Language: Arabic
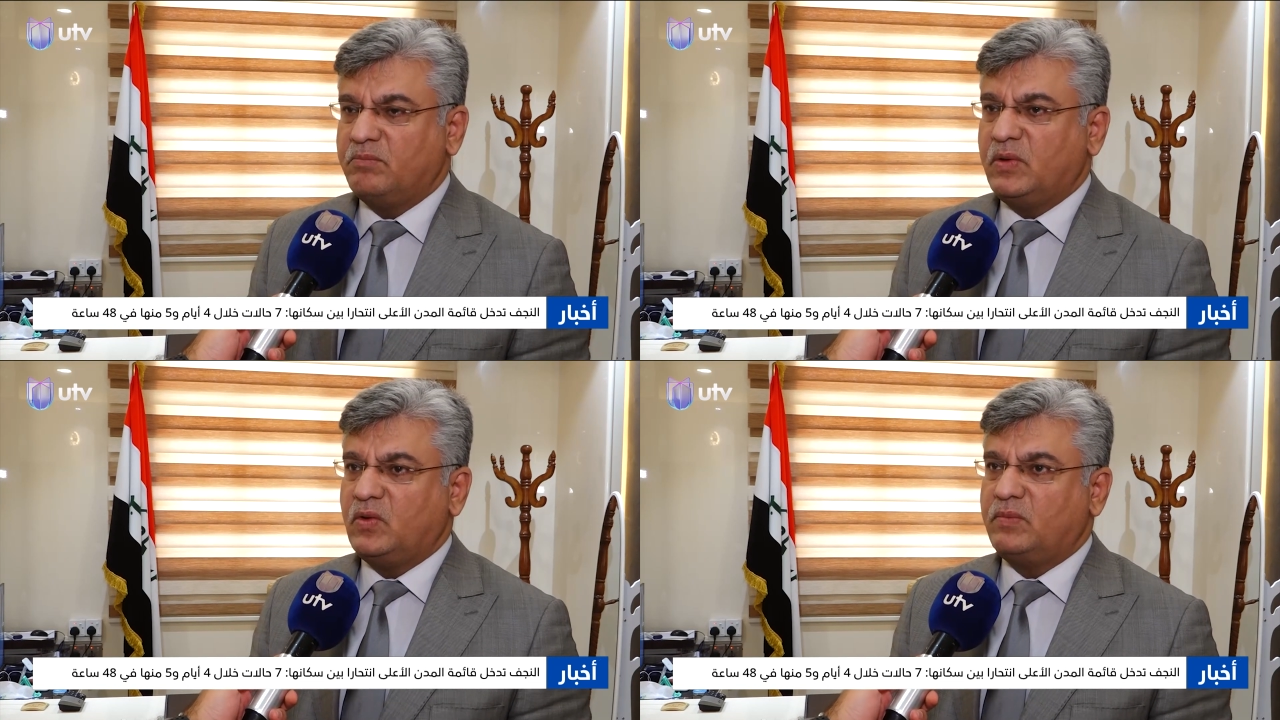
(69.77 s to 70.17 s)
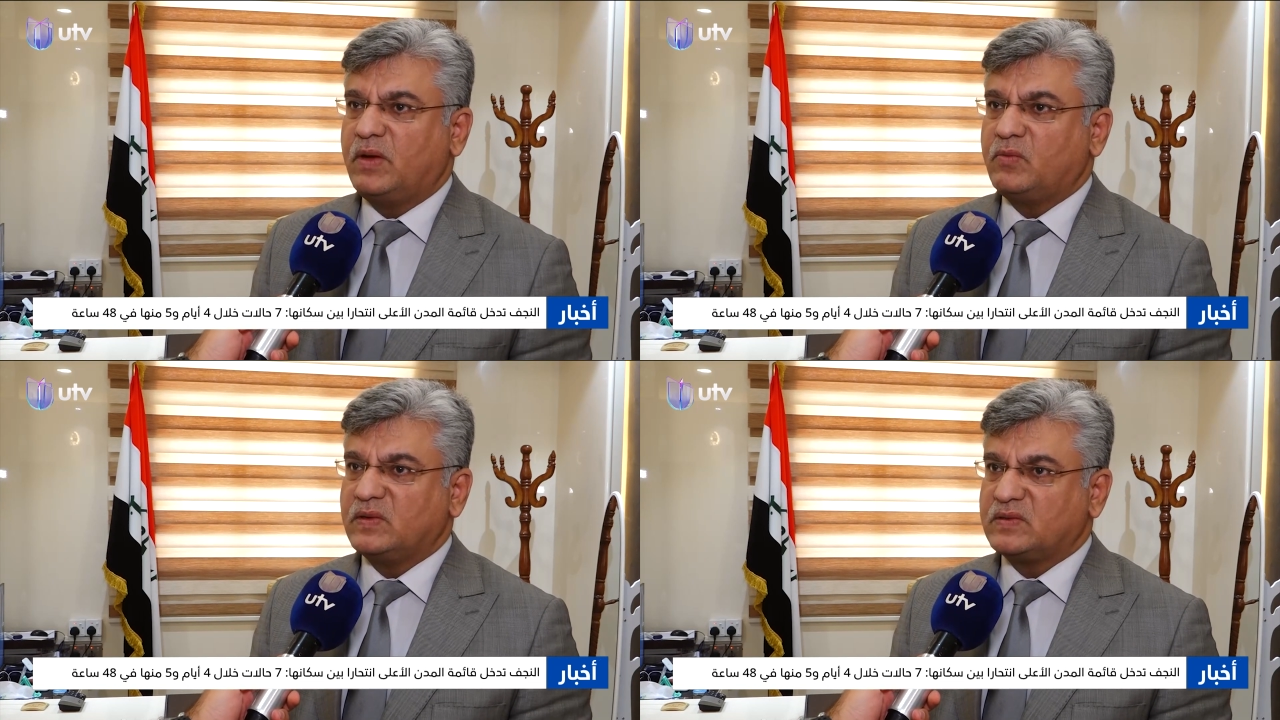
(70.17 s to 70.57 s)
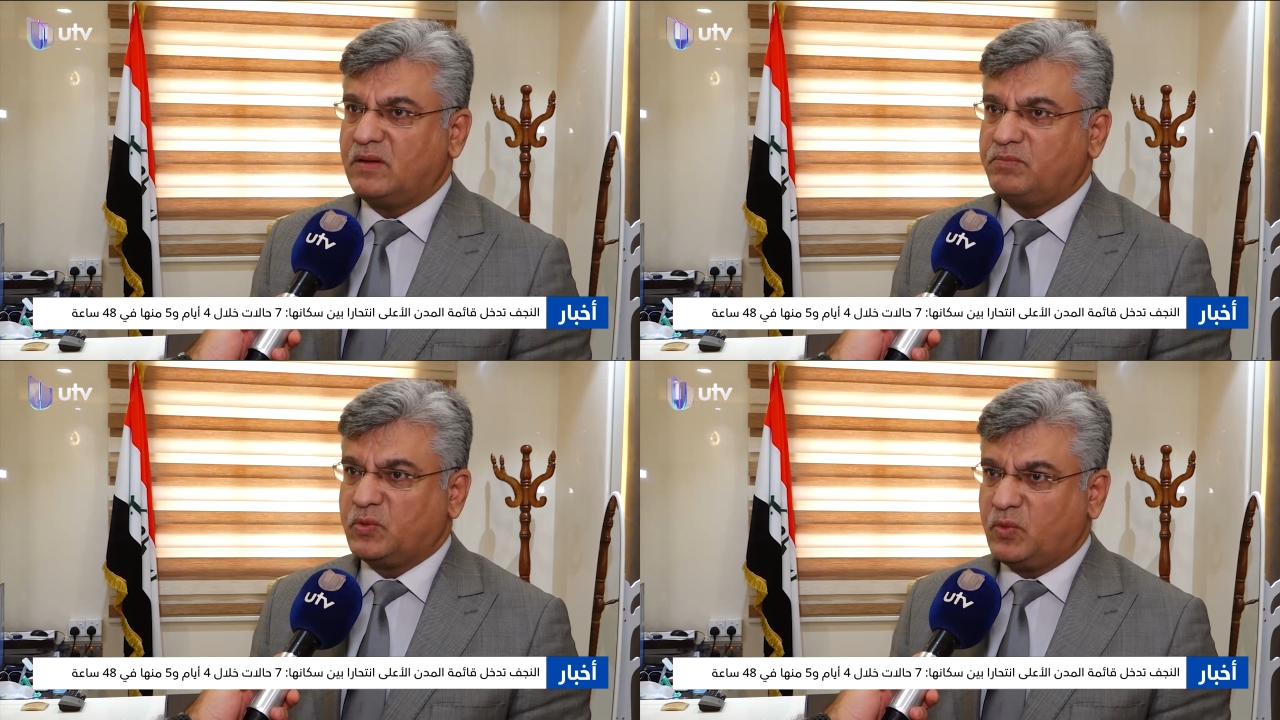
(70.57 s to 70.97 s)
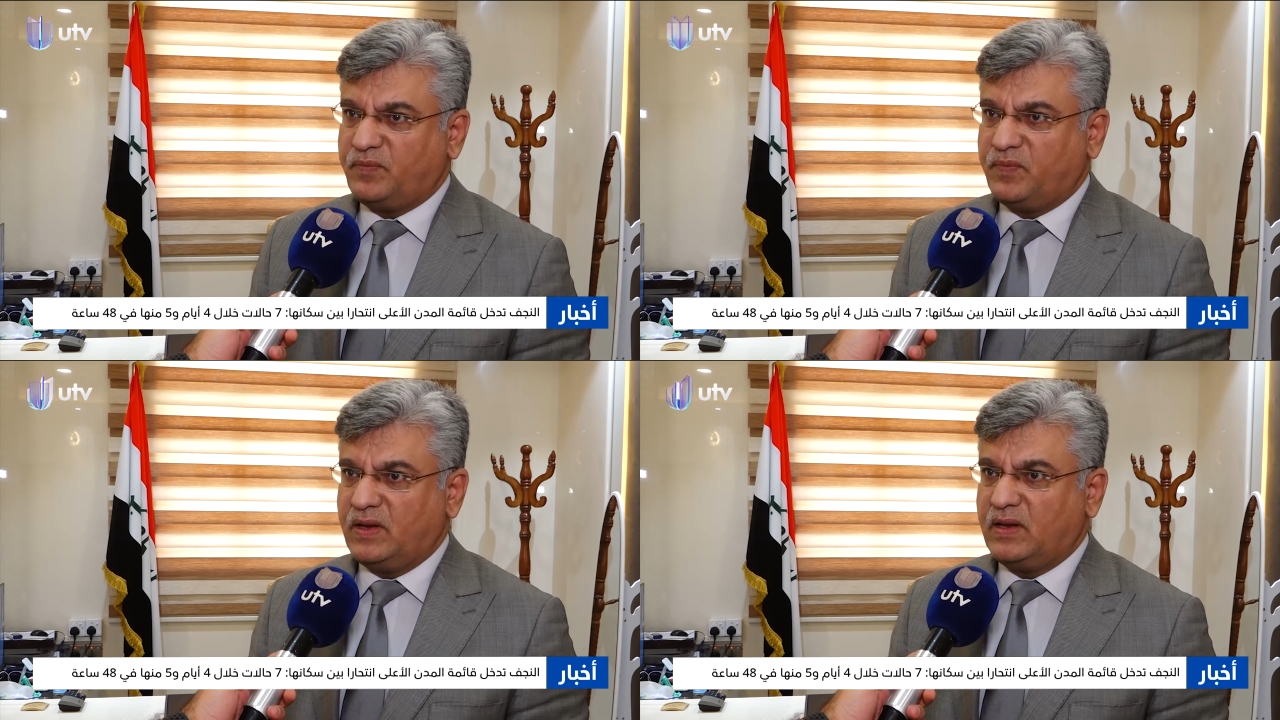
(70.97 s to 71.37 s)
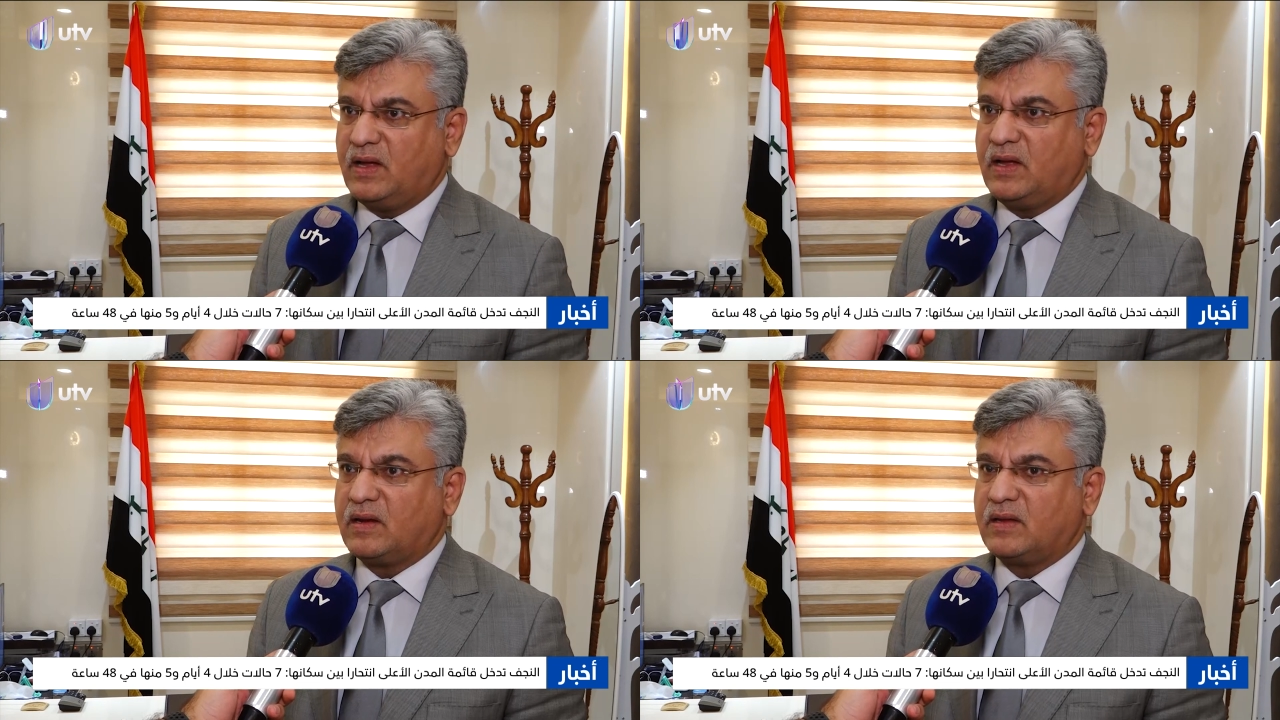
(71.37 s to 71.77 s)
منهم من وصل متوفي
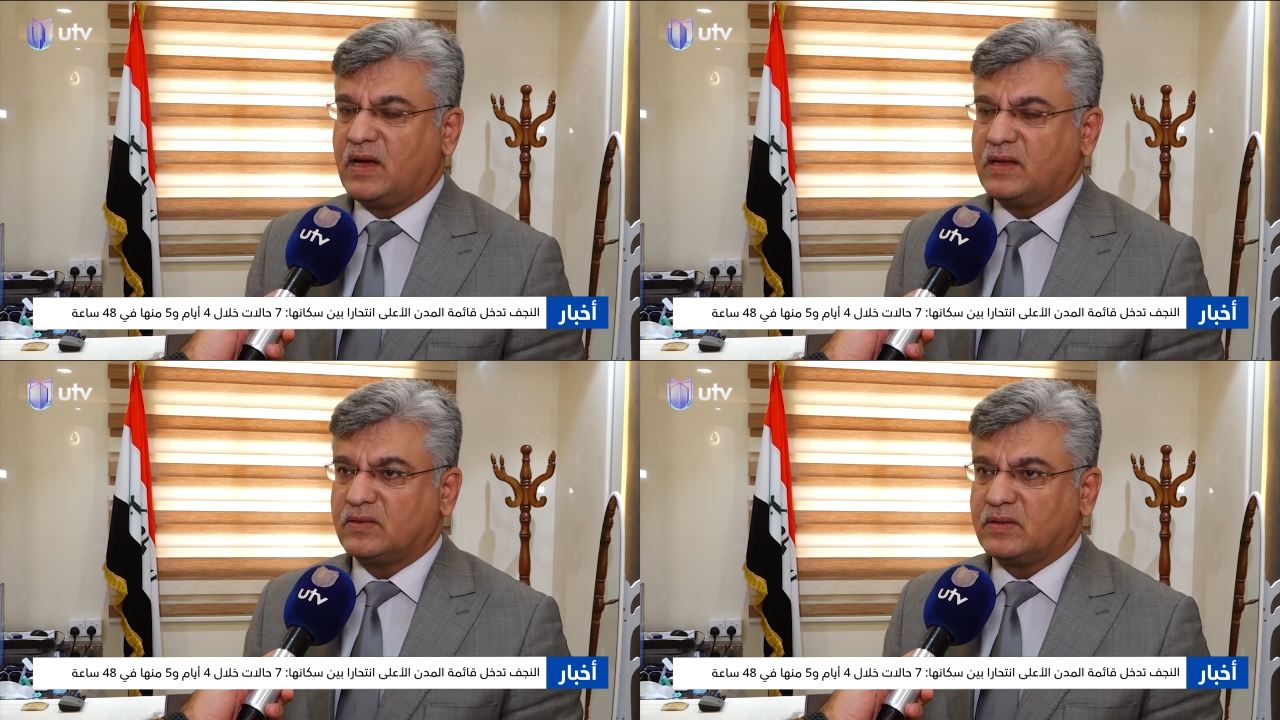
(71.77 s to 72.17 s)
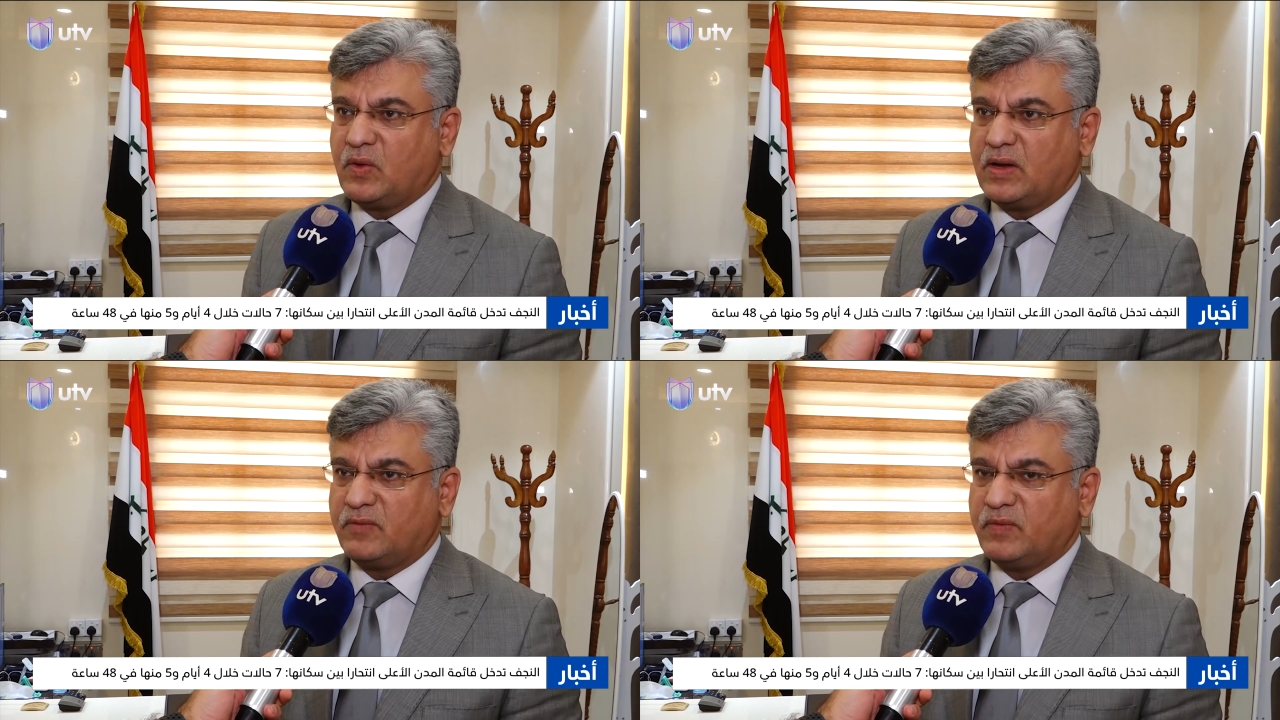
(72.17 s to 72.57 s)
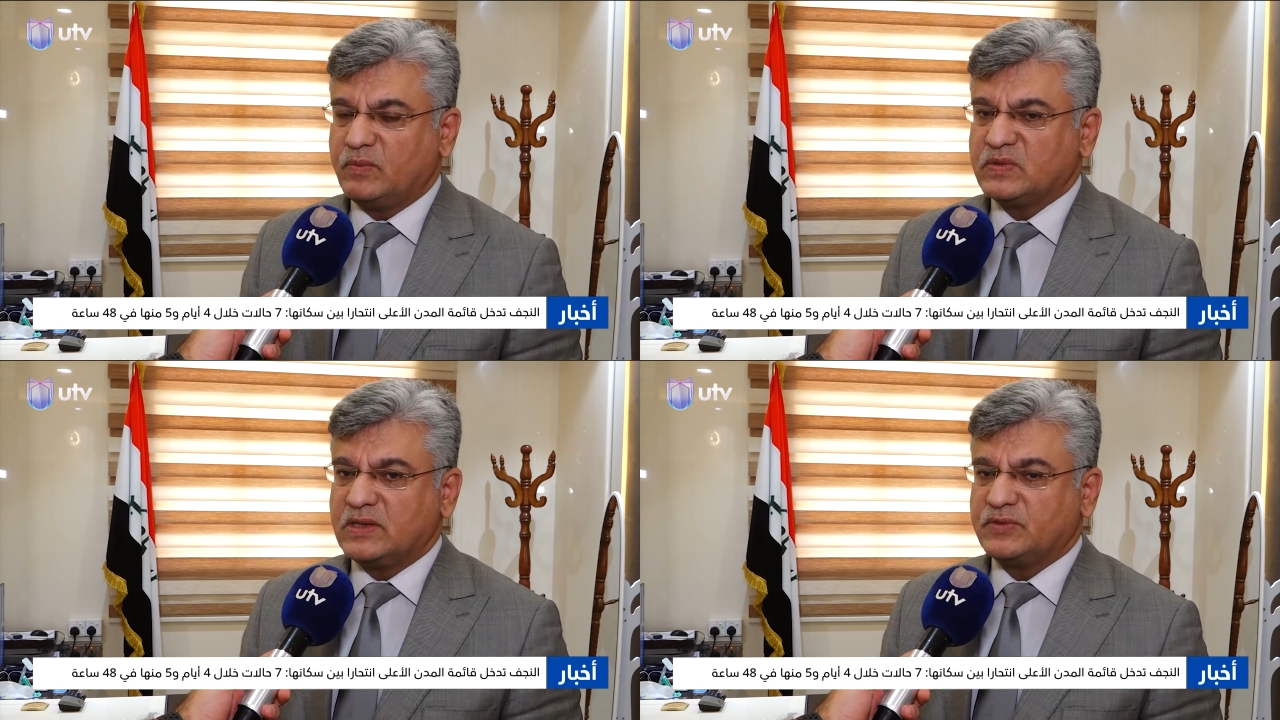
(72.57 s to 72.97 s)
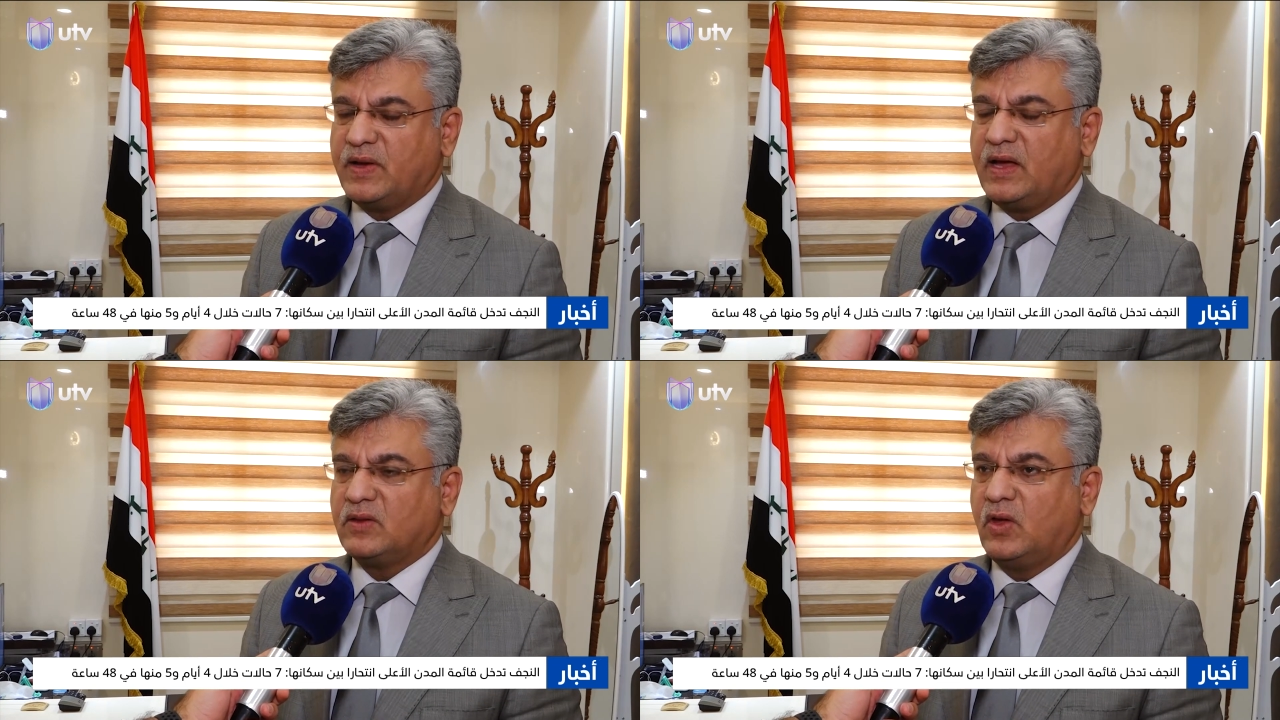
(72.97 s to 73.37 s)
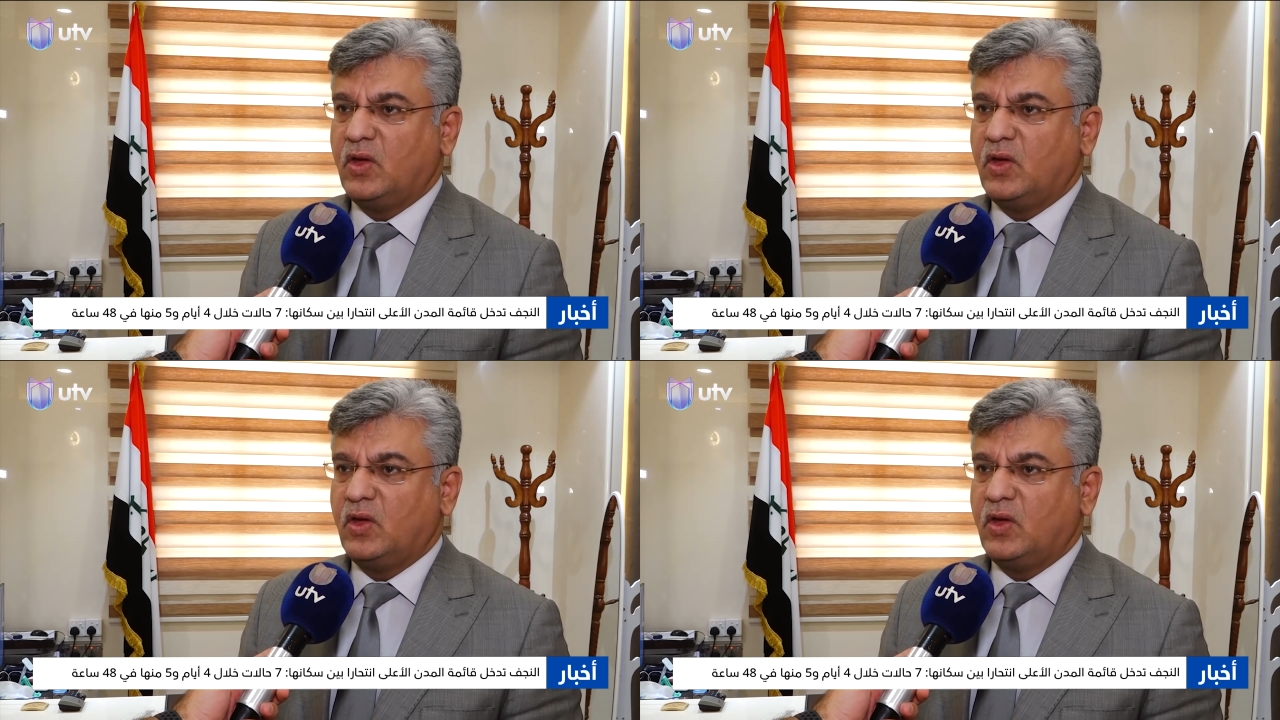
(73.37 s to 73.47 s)
إلى ردهات الطوارئ في المستشفيات